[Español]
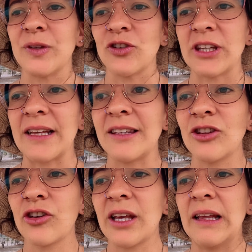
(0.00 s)
O sea,
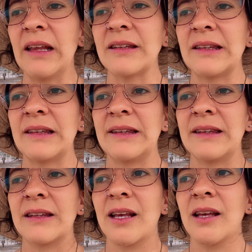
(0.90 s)
siento que es
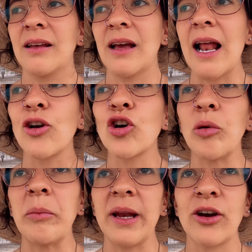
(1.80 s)
algo
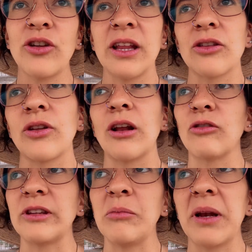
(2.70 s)
complejo dentro de
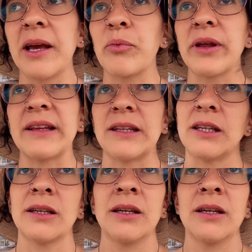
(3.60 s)
lo simple que puede ser.